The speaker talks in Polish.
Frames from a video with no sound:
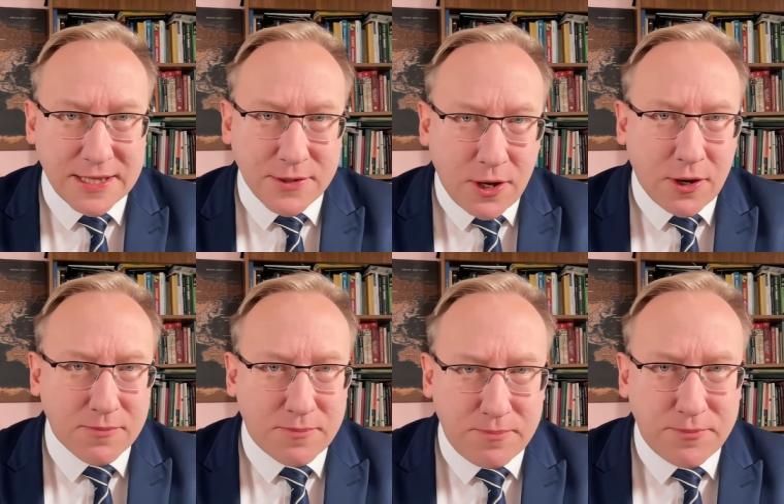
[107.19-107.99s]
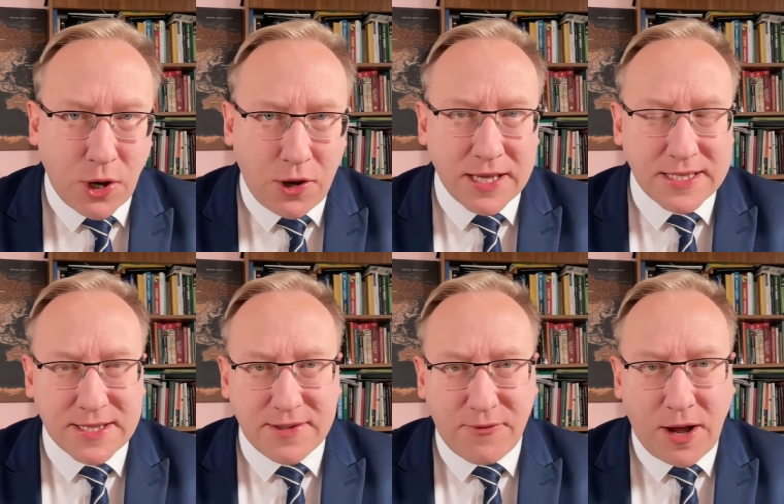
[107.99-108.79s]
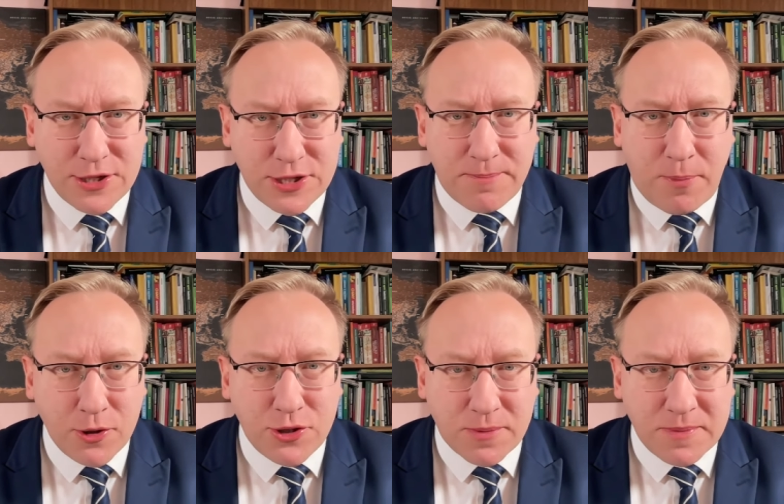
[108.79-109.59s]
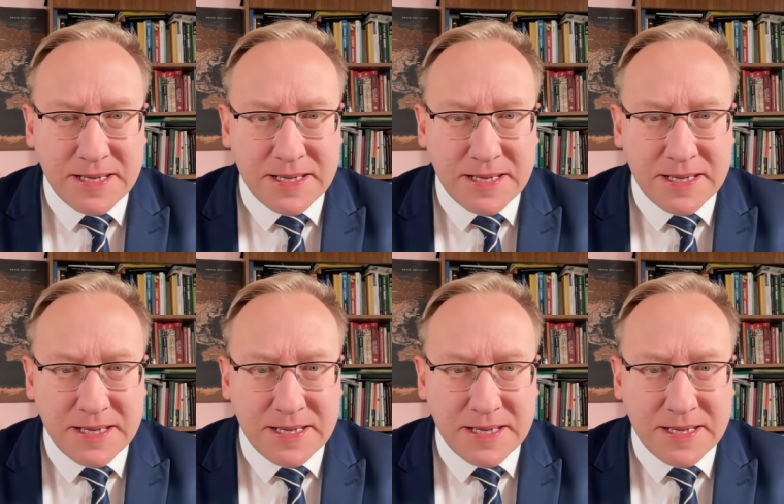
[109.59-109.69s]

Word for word: No, to jest właśnie poziom